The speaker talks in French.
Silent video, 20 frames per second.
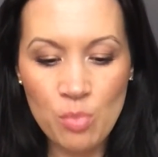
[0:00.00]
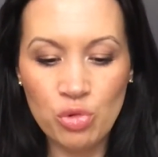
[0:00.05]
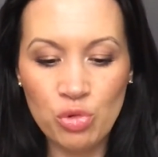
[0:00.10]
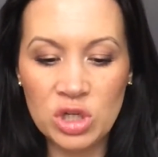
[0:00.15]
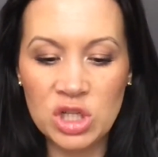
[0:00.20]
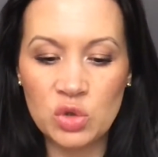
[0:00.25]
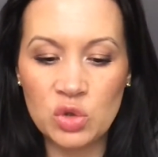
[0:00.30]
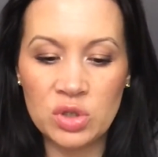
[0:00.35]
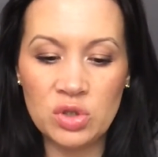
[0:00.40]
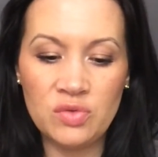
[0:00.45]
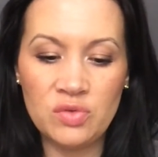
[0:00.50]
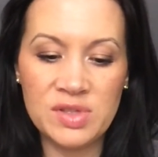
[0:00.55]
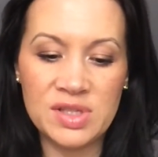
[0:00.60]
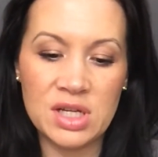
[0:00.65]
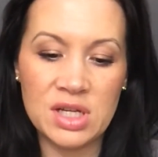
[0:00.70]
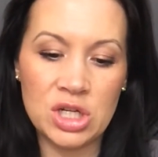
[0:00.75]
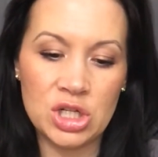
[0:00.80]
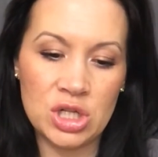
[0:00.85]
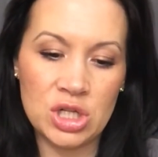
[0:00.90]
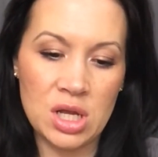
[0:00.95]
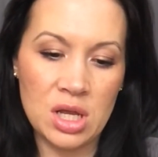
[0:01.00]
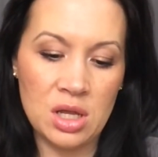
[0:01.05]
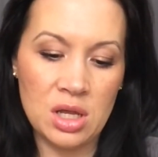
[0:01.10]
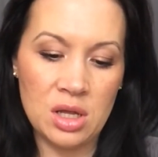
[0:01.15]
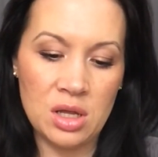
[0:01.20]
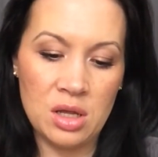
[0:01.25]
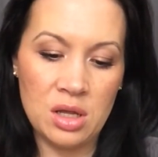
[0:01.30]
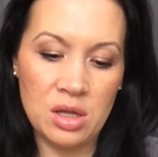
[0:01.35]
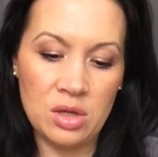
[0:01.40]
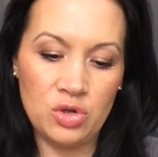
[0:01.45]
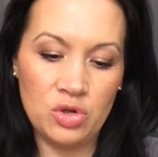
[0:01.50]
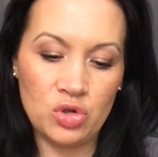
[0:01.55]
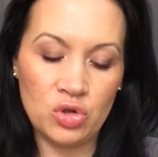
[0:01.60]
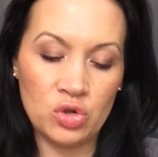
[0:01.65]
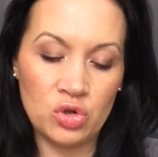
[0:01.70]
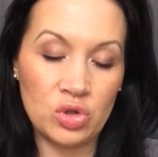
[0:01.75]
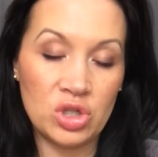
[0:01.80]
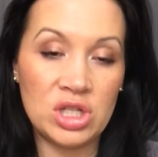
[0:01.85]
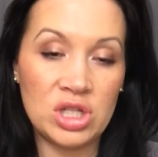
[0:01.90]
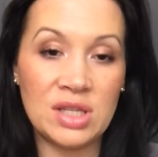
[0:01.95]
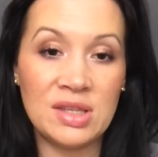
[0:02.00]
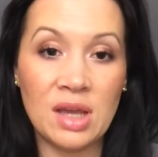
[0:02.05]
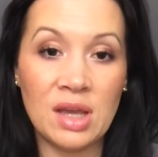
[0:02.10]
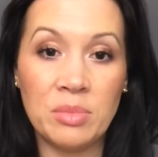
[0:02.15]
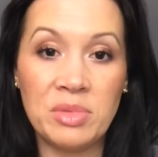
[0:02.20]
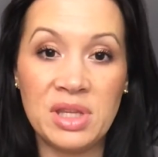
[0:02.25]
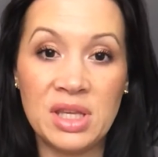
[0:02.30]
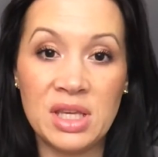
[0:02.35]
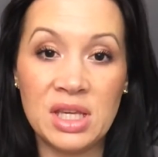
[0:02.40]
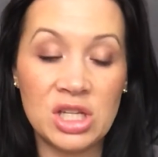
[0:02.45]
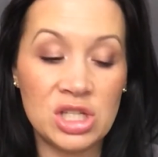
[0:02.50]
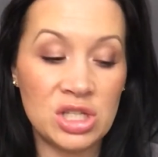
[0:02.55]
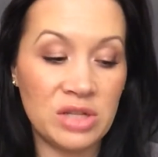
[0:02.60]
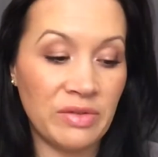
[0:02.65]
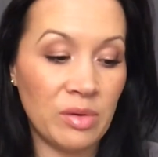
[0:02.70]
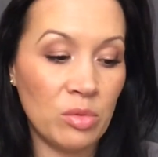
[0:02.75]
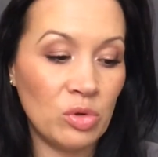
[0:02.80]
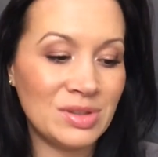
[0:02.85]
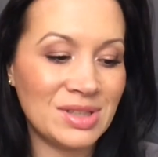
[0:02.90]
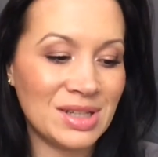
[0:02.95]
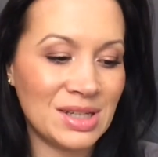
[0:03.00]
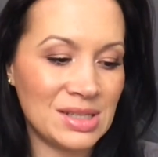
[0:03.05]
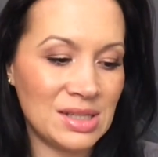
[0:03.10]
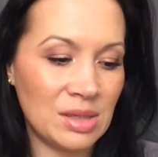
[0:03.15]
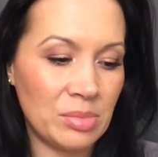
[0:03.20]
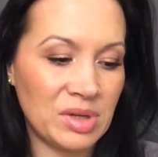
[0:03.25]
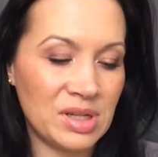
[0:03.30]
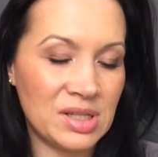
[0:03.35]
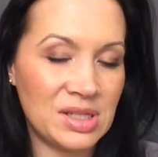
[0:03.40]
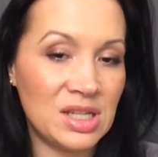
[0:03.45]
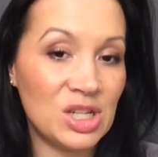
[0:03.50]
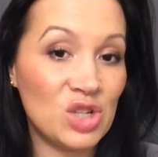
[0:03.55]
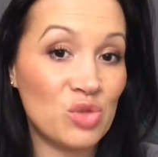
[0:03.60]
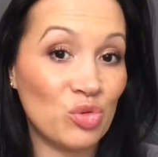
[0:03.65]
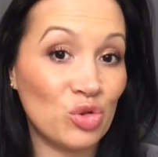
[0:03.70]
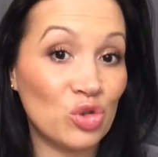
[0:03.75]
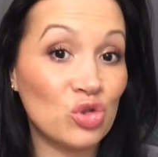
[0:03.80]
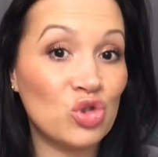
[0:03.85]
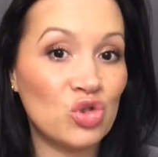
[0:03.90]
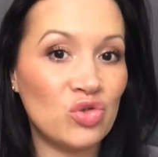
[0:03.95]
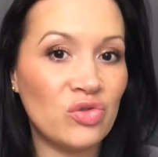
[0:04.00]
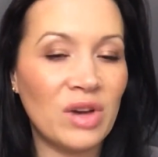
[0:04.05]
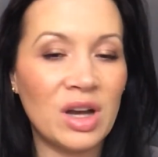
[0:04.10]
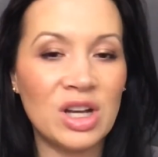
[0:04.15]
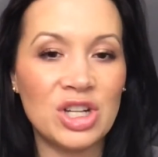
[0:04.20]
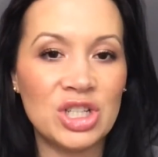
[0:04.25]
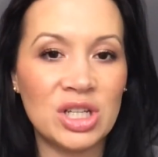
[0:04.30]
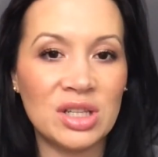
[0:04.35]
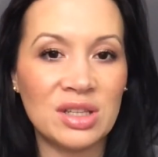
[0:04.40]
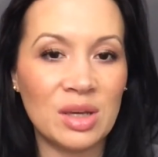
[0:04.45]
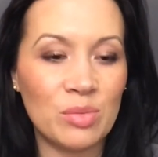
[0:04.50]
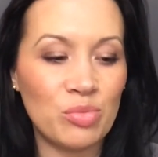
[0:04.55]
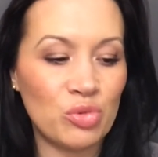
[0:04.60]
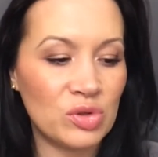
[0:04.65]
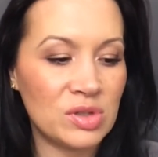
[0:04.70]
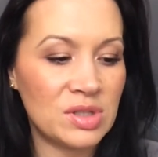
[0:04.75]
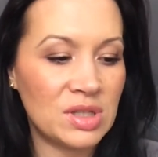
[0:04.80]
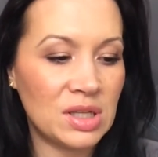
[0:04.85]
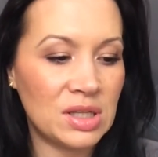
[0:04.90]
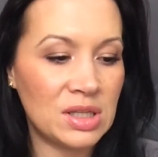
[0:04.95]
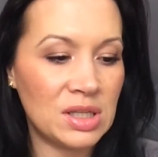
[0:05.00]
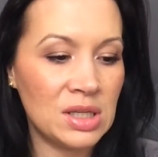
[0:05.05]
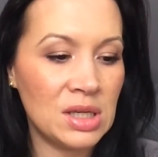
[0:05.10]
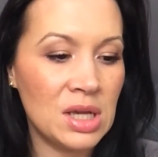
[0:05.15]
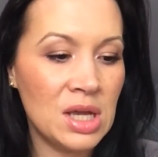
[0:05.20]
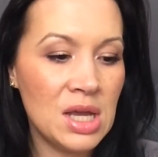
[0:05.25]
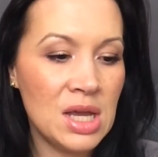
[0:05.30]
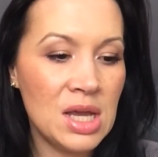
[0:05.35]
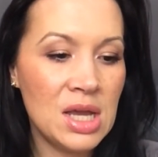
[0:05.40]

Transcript: Pour les soins du visage, une chose que j'ai terminée, que j'ai vraiment très appréciée, je pense que je le rachèterai pour cet été,